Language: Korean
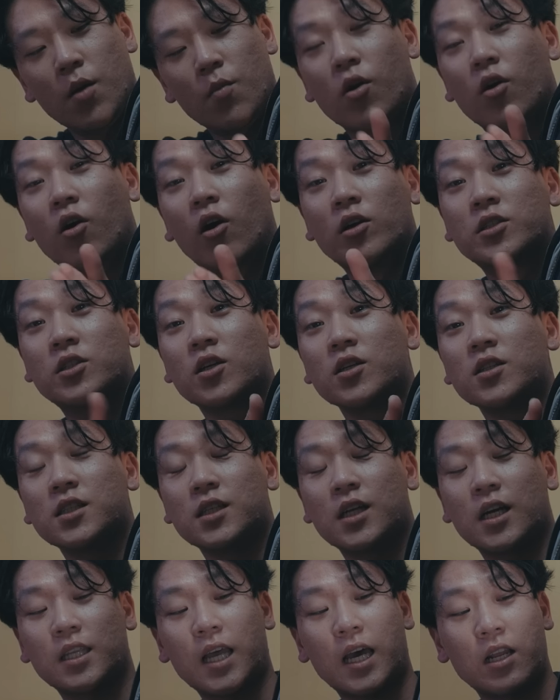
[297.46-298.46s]
뭐
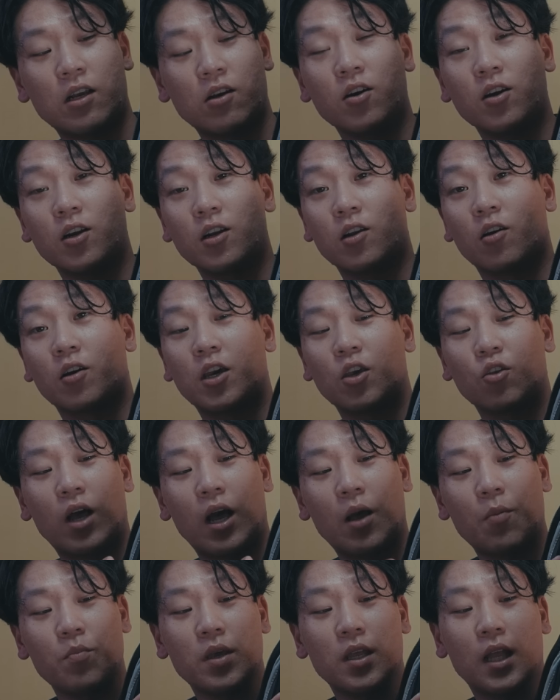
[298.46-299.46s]
건전지나 다른 거를 넣기도
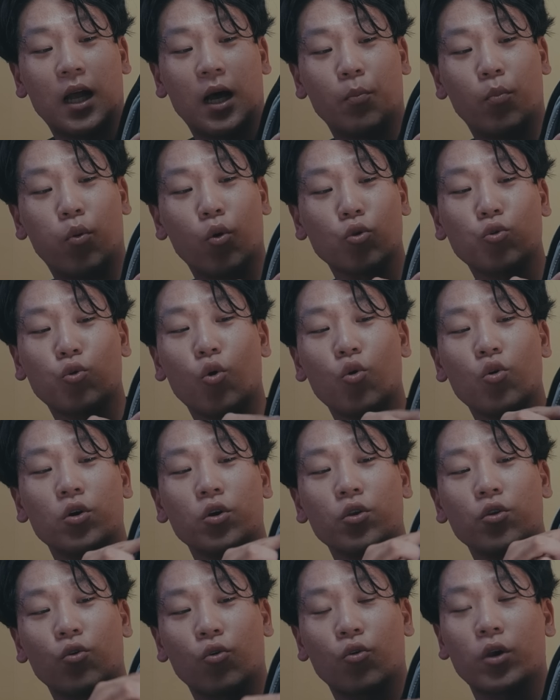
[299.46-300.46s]
합니다.
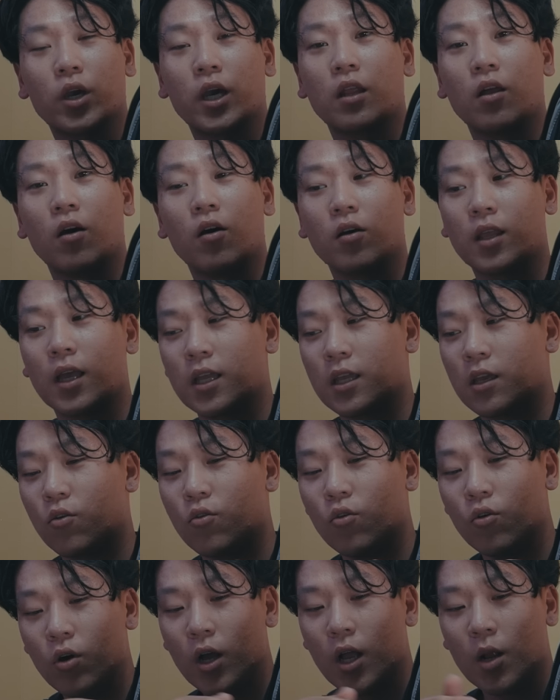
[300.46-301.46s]
보통은 요렇게 넣어
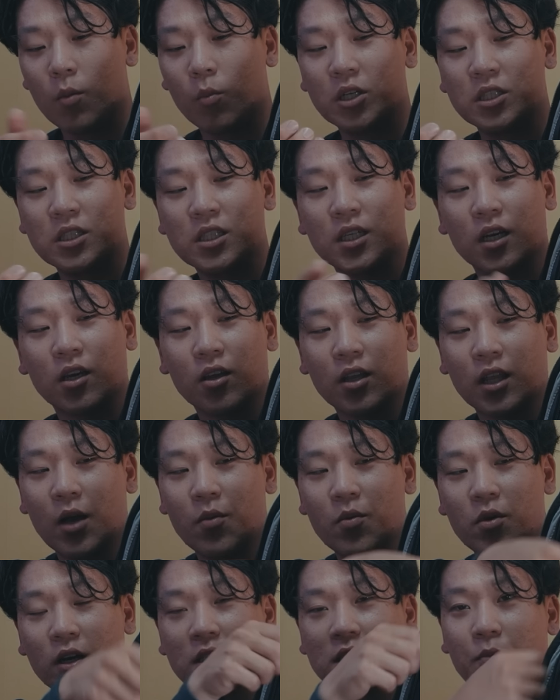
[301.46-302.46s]
다니고 먼지가
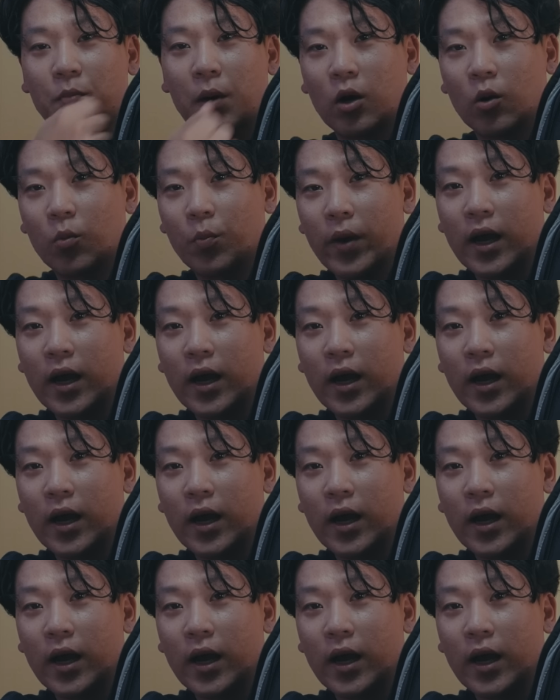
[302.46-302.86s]
꼈다면 여기서 바로